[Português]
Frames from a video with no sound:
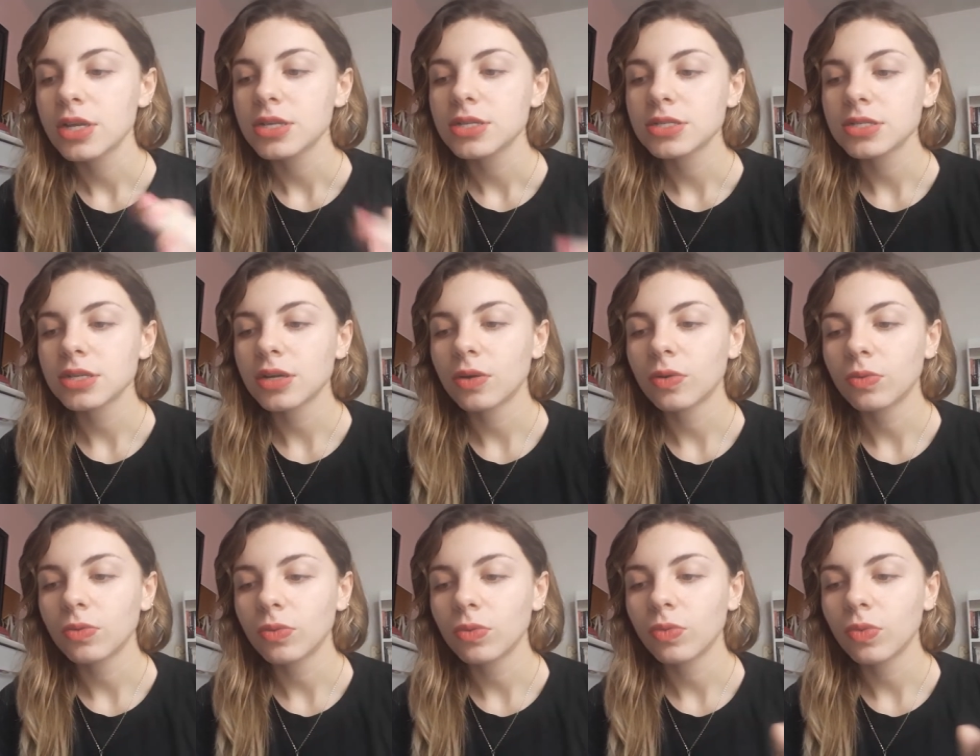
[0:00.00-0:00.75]

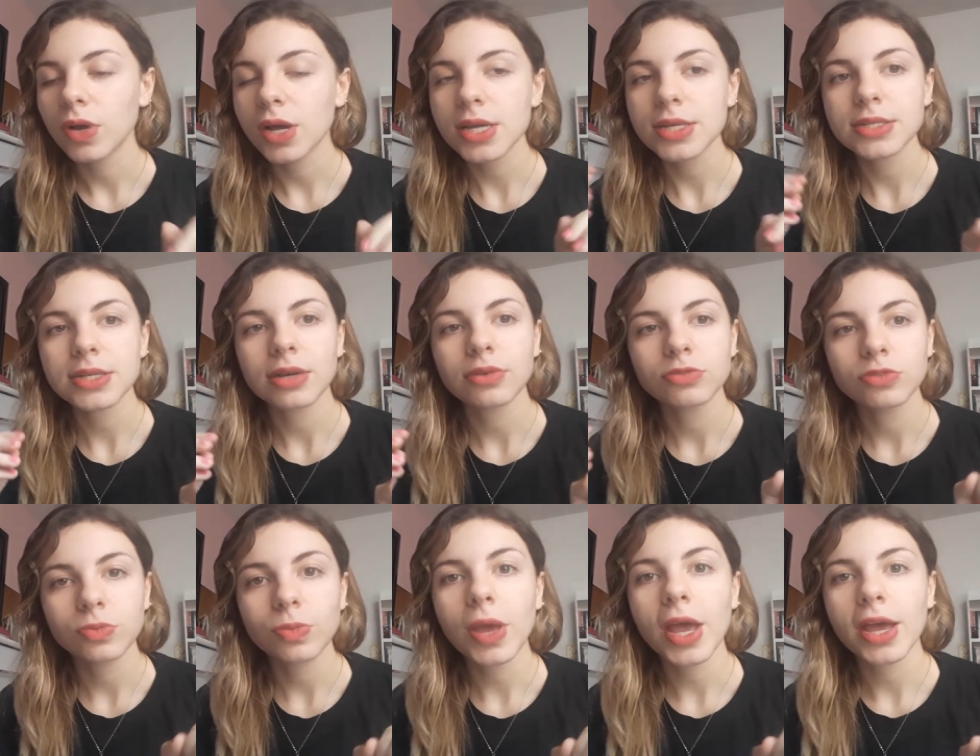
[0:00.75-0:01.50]
são um casal
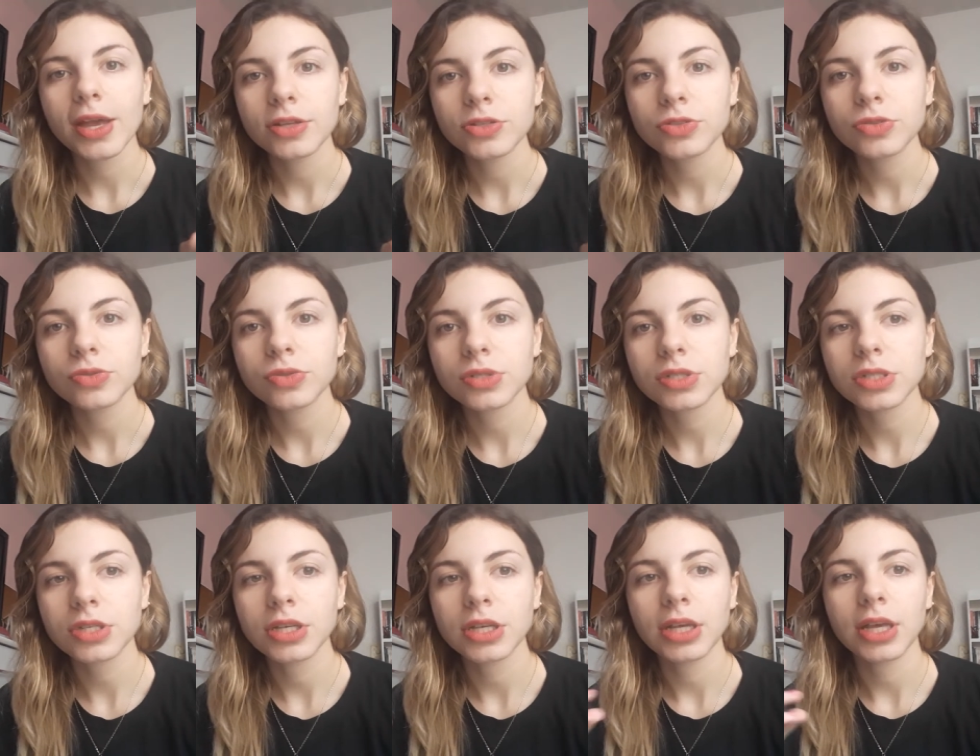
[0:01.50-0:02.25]
de
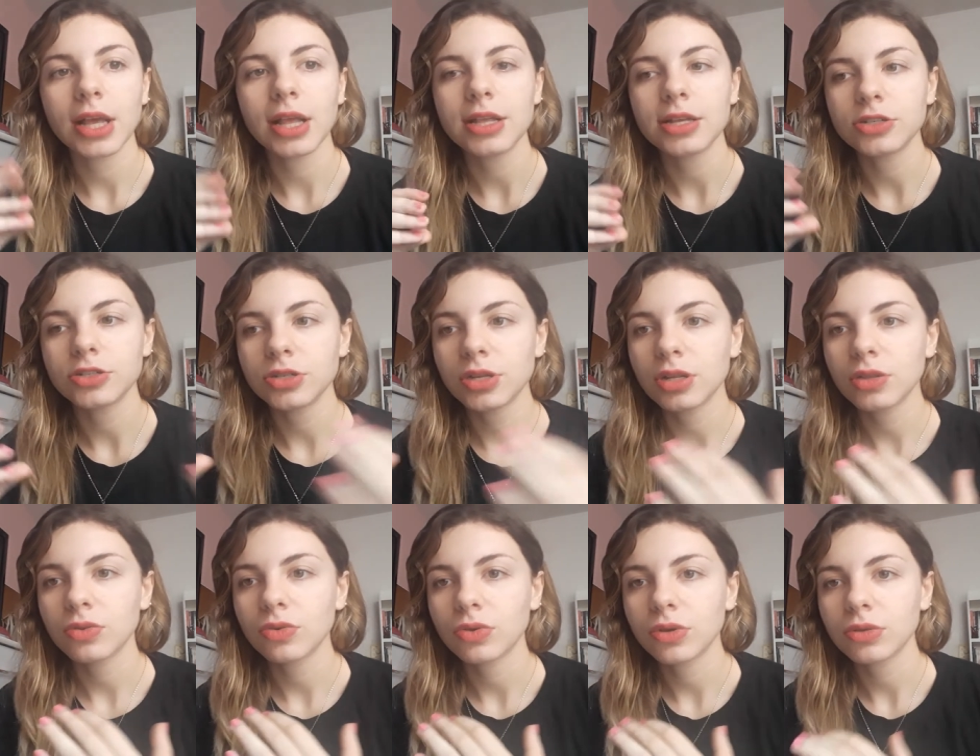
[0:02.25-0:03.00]
médicos que ele é
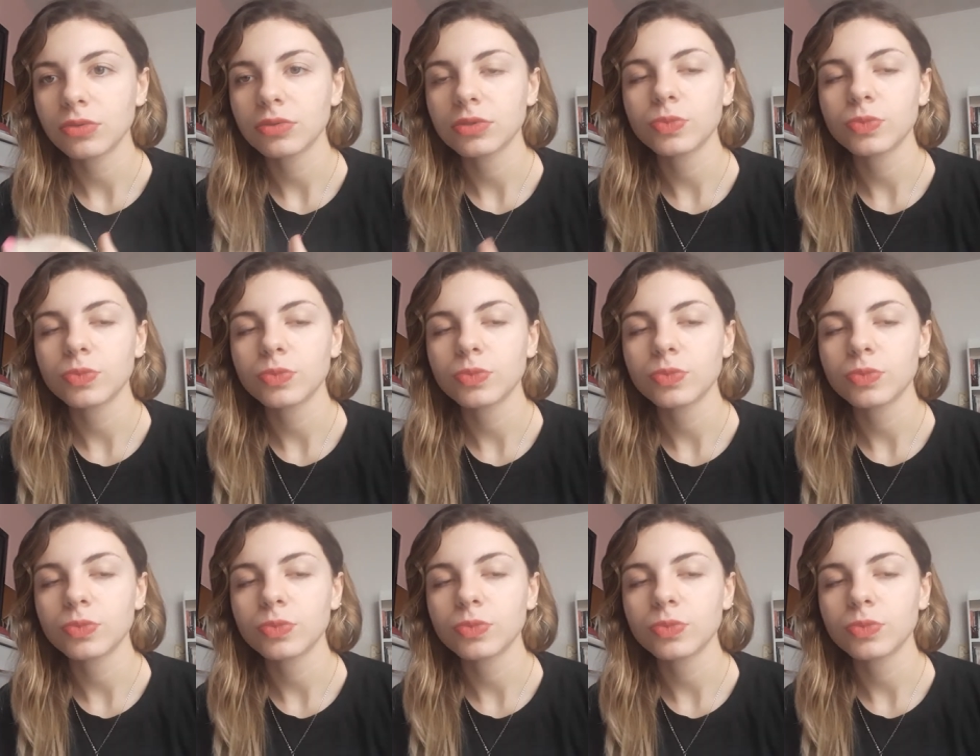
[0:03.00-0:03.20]
diretor do